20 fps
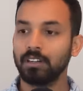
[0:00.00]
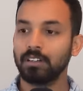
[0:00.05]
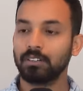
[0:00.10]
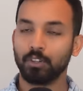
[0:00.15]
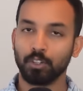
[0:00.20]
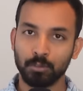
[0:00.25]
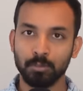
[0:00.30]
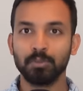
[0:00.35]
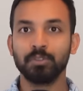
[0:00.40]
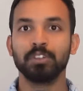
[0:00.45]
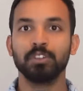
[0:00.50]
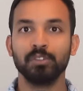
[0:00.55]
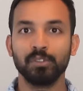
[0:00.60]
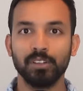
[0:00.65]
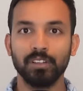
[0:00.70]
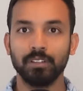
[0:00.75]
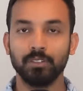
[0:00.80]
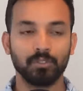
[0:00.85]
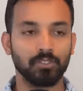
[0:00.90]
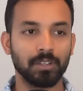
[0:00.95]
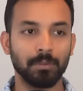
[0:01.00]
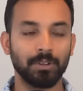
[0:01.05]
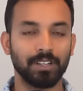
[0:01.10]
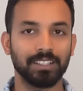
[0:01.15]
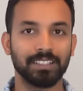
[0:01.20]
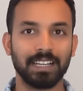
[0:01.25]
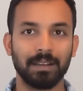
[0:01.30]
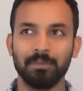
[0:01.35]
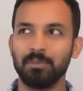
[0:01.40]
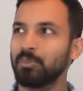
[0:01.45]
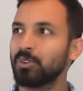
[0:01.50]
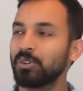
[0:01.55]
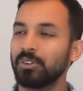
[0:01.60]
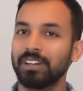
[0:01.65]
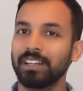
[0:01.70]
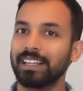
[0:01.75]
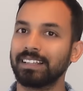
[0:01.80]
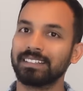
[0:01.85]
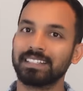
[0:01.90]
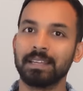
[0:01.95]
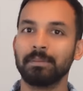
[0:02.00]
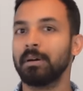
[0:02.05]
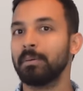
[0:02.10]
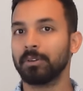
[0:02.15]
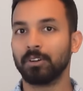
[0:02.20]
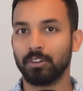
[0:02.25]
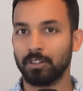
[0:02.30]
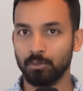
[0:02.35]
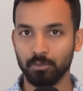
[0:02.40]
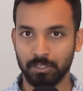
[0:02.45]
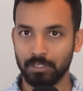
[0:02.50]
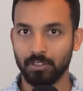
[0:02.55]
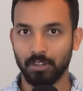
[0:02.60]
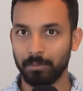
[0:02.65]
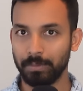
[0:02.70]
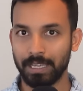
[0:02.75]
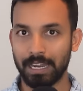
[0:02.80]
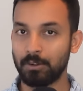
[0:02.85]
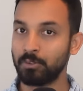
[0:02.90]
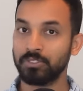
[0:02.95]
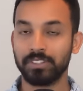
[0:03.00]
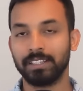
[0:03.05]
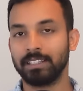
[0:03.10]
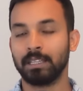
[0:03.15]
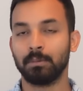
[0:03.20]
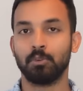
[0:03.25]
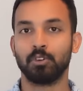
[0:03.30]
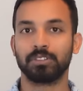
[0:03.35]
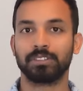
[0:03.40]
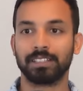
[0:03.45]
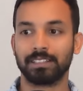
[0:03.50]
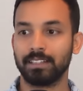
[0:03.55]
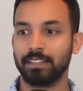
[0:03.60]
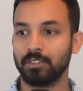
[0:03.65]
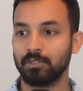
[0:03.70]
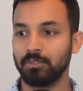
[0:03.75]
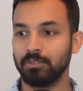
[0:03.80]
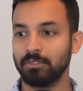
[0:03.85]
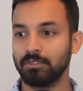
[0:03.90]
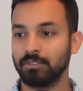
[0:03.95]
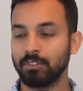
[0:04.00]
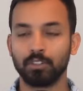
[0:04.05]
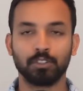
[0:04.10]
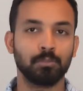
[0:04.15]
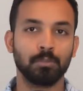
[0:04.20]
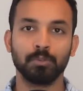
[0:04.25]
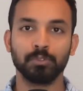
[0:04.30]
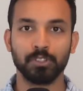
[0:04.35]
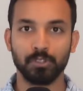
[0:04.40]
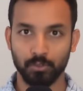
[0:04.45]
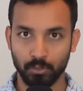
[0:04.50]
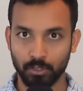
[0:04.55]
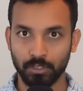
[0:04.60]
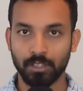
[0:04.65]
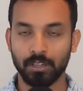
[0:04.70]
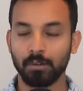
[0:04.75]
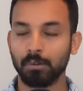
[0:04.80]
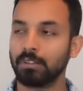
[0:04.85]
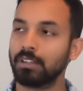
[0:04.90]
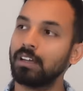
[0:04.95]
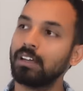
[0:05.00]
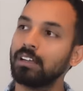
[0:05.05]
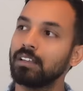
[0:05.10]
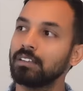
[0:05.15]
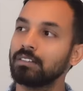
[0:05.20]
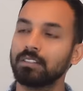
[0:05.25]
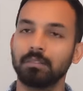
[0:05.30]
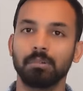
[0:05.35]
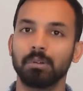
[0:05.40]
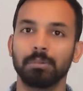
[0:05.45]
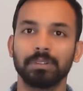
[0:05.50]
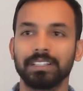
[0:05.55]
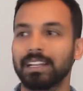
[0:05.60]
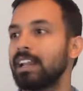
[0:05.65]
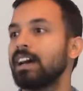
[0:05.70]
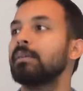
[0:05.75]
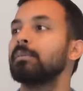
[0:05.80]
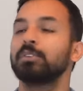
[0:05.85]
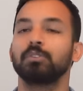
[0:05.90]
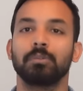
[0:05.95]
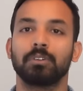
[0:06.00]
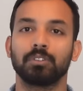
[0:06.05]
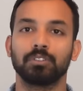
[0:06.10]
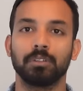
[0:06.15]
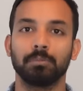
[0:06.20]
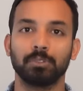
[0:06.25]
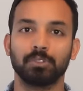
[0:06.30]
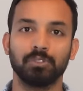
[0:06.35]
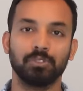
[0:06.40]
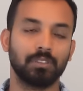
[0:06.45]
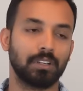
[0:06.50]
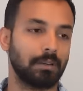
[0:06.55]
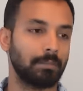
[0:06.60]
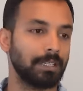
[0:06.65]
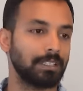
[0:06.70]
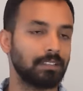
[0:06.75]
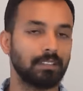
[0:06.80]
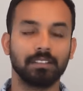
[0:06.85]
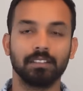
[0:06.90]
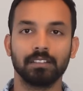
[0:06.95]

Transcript: ডক্টর ইউনুসকে বলে যে আমি মনে করি কাজটা এইভাবে করা উচিত হবে আউটসাইড দ্য বক্স একটা কিছু ডক্টর মোহাম্মদ ইউনুস কথার কথা উনি বলবে যে না আমার তোমার কথা পছন্দ না বাদ